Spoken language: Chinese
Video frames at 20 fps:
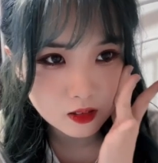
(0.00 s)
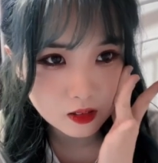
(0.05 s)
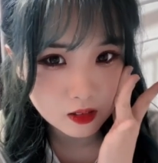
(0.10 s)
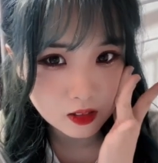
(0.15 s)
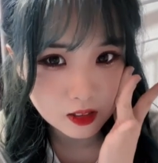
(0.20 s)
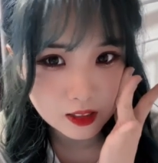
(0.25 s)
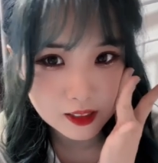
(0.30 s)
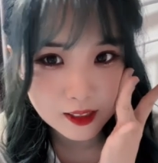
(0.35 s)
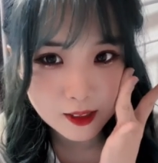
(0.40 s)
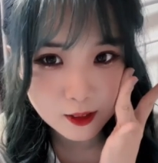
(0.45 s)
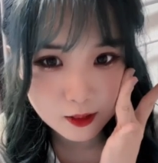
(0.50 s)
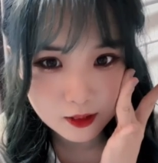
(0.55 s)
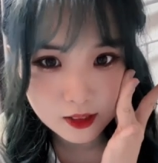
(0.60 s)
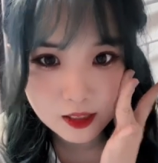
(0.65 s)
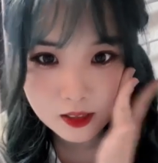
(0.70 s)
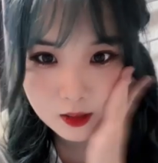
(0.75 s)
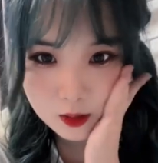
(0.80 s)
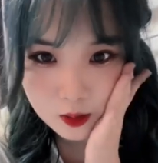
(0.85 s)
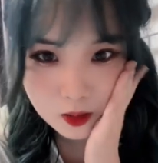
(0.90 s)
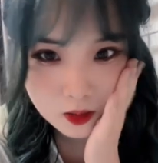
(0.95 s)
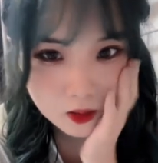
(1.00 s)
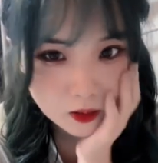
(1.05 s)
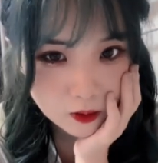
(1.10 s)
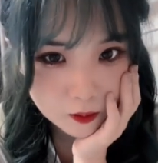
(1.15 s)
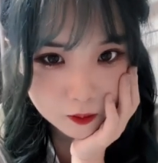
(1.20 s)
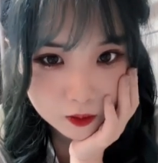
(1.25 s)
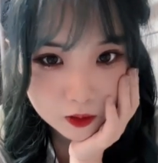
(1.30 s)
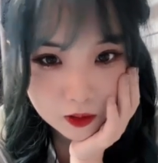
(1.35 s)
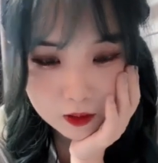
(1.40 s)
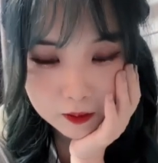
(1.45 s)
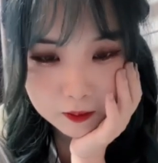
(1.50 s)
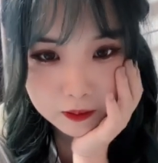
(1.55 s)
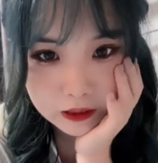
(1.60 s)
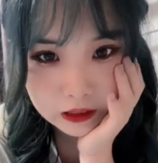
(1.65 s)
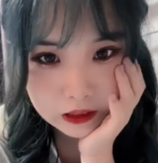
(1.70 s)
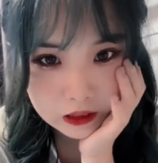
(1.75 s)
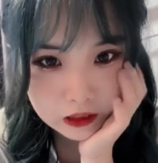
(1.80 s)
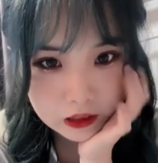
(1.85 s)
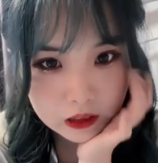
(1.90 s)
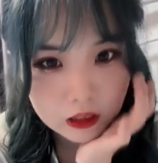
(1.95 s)
霓虹才是最恐怖的
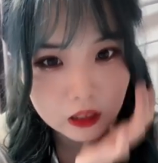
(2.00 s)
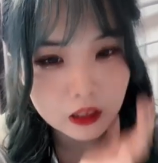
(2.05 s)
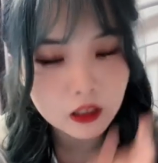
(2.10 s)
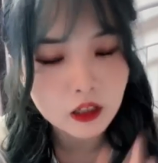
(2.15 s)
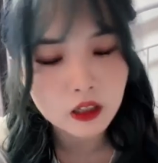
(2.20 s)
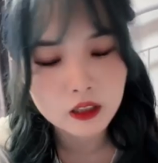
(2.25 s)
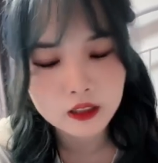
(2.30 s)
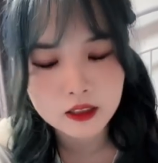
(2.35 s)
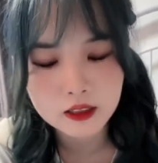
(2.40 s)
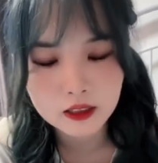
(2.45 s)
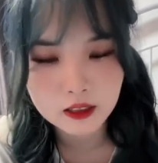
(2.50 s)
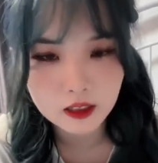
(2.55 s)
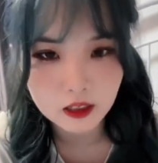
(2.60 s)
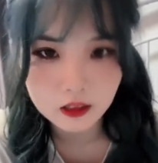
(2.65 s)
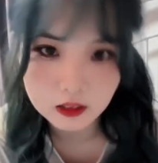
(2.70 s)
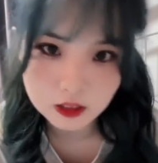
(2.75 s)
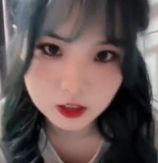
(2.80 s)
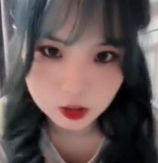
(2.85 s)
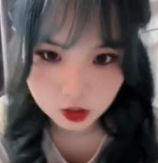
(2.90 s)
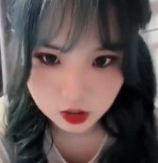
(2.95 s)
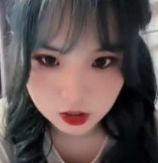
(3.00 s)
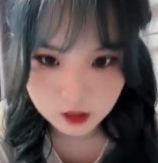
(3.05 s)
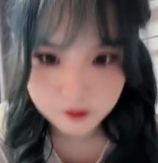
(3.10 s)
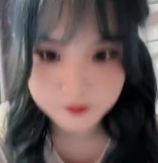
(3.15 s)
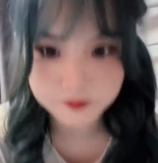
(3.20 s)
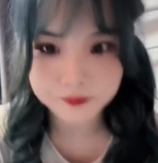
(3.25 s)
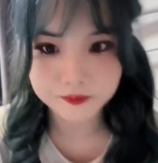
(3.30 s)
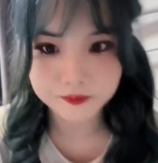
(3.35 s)
吧？那个心跳的士，